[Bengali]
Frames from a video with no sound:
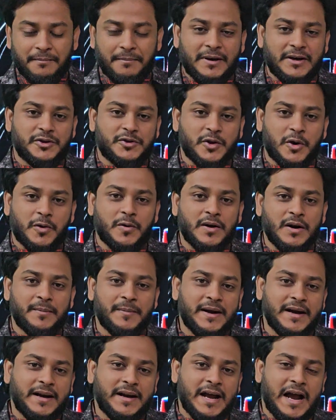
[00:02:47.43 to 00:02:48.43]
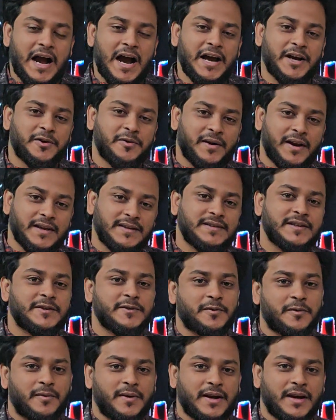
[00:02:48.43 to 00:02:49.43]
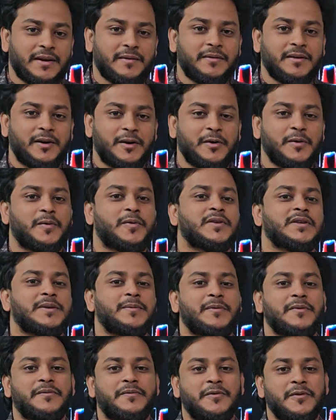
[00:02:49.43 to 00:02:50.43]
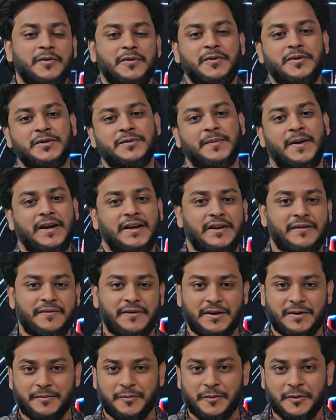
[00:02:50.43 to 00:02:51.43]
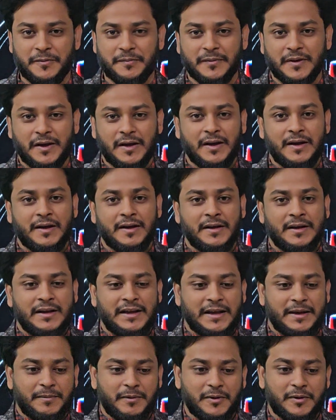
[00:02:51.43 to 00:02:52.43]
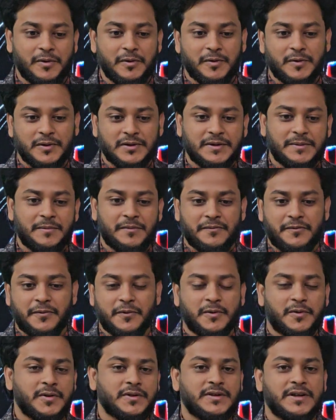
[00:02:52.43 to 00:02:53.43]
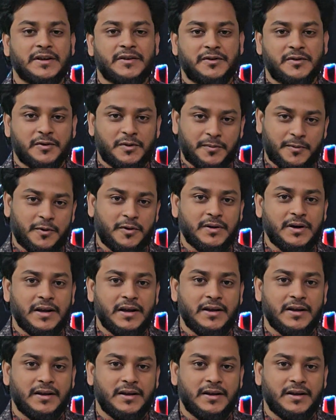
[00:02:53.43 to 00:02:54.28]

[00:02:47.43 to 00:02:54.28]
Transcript: বাট যখন আমরা এটাকে হাইড্রোলাইসিস করে গ্লুকোজ এবং ফ্রুক্টোজ বানিয়ে ফেলবো এবং গ্লুকোজ এবং ফ্রুক্টোজের দ্রবণ